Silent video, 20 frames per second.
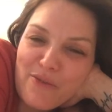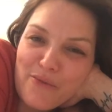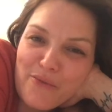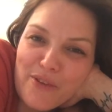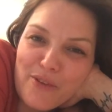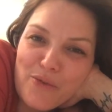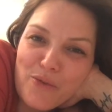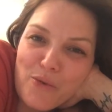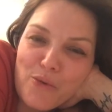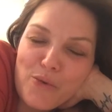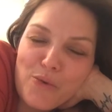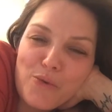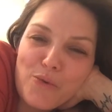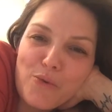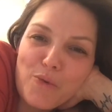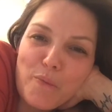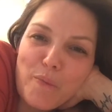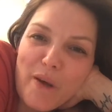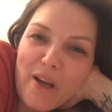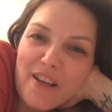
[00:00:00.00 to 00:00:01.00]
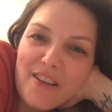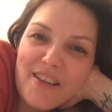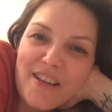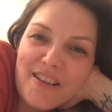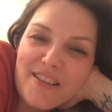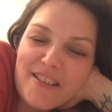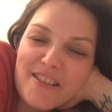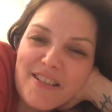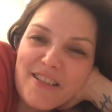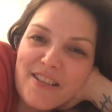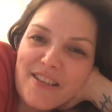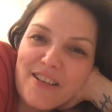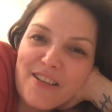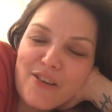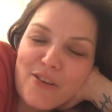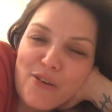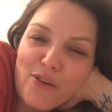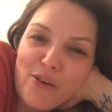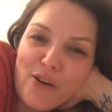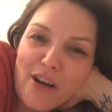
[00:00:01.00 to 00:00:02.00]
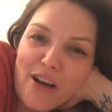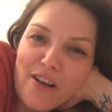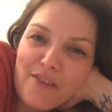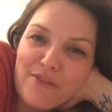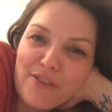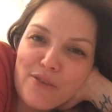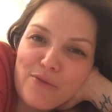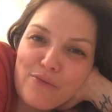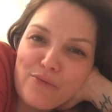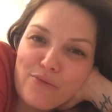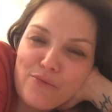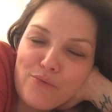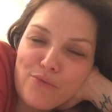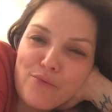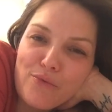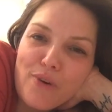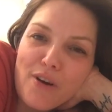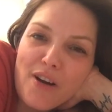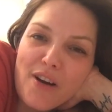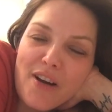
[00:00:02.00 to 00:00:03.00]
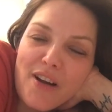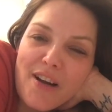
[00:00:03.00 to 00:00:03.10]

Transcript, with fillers: envie de, partager euh, avec vous